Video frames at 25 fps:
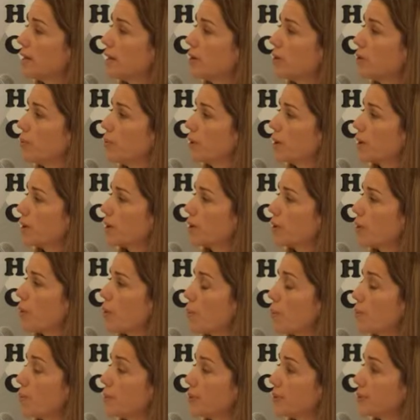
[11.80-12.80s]
y del
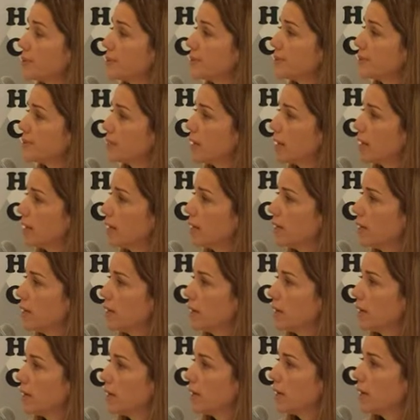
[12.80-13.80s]
Gobierno Provincial
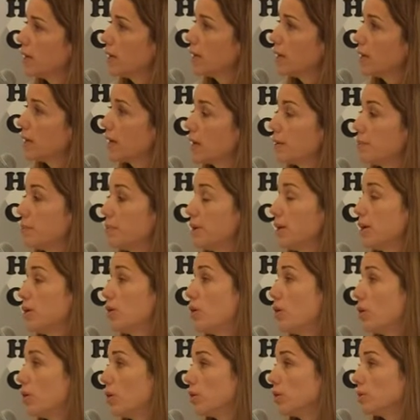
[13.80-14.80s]
que
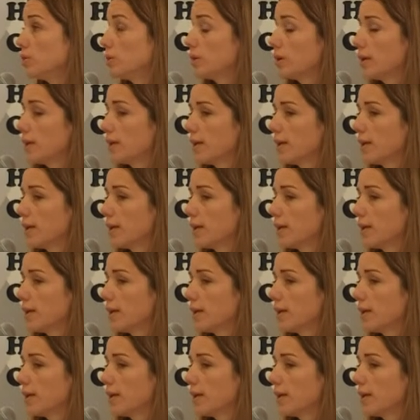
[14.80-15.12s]
implicó